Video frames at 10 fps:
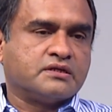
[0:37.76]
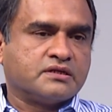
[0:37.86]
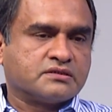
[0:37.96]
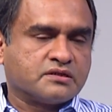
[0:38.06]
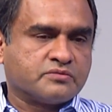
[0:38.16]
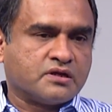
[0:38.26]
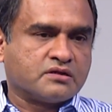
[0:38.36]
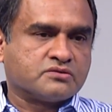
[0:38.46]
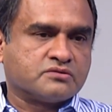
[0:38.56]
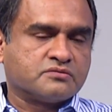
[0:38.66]
নেক্সট আমরা
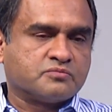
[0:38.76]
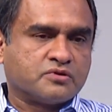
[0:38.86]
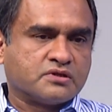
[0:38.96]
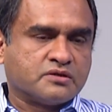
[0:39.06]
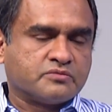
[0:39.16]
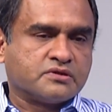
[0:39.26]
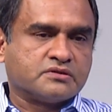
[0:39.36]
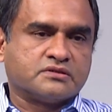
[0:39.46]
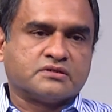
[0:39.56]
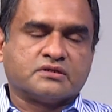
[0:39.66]
আলট্রাসাউন্ডের পরে আমরা
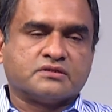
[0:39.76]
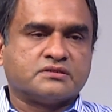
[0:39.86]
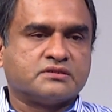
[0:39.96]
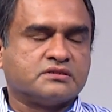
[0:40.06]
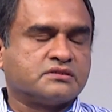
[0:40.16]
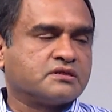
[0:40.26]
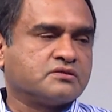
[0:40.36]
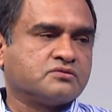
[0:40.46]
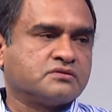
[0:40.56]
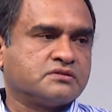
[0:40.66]
এটা সিটি স্ক্যান
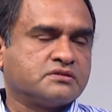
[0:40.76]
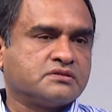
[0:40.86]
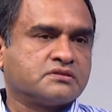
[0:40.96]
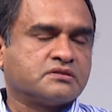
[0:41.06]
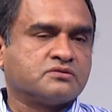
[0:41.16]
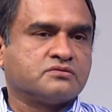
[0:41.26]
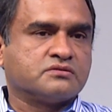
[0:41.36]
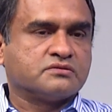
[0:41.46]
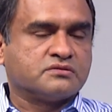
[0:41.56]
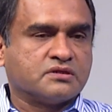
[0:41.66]
করি সিটি স্ক্যান করি
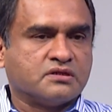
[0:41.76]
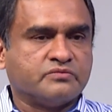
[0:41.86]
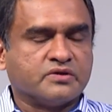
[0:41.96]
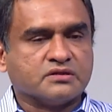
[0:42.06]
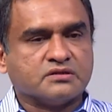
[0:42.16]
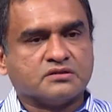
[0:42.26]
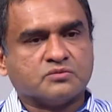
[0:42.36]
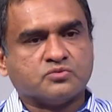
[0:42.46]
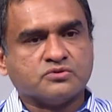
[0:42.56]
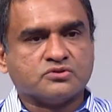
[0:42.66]
হচ্ছে লিভারে এটার
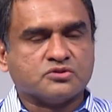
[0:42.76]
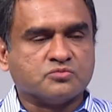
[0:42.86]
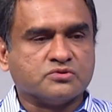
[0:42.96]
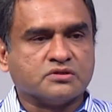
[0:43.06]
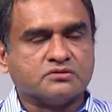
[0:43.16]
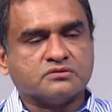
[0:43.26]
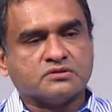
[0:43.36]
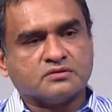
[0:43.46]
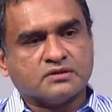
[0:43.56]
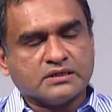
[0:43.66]
পজিশন বোঝার জন্য
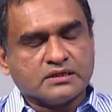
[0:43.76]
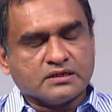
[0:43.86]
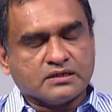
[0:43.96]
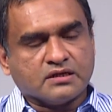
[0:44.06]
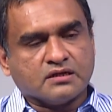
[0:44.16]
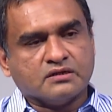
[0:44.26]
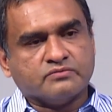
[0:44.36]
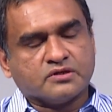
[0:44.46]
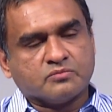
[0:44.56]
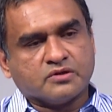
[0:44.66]
ডান
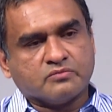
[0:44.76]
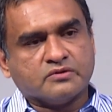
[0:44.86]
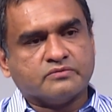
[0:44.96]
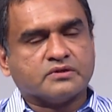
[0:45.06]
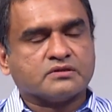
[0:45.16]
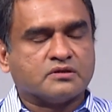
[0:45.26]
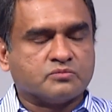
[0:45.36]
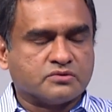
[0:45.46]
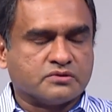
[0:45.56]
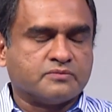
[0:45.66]
লিভার বাম লিভার
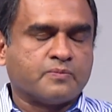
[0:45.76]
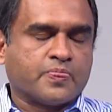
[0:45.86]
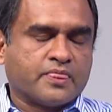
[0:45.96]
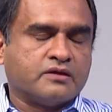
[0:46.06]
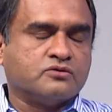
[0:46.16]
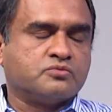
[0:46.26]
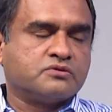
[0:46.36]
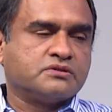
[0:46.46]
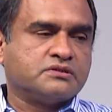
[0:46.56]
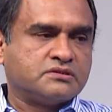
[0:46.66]
তারপরে
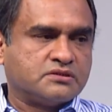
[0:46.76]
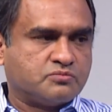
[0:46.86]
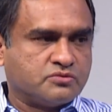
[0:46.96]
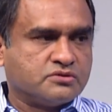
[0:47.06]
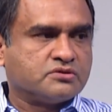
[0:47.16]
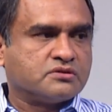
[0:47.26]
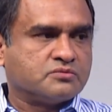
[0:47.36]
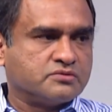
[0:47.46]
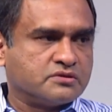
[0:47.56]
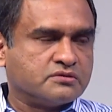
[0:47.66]
উপরে নিচে পজিশনটা
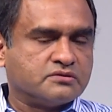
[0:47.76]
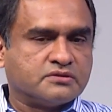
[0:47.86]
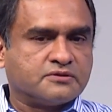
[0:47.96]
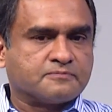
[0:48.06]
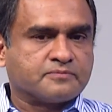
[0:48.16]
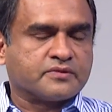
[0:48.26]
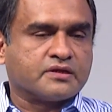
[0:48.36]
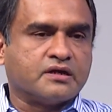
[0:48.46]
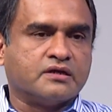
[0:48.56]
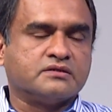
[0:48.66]
বোঝার জন্য
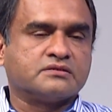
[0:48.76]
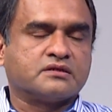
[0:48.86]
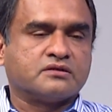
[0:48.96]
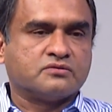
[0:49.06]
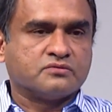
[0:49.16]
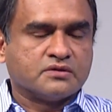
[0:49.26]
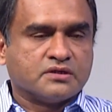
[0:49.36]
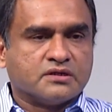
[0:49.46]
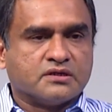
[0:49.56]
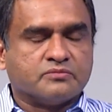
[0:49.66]
আর এছাড়াও
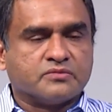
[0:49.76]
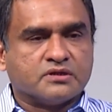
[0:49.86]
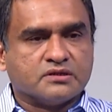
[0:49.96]
আমরা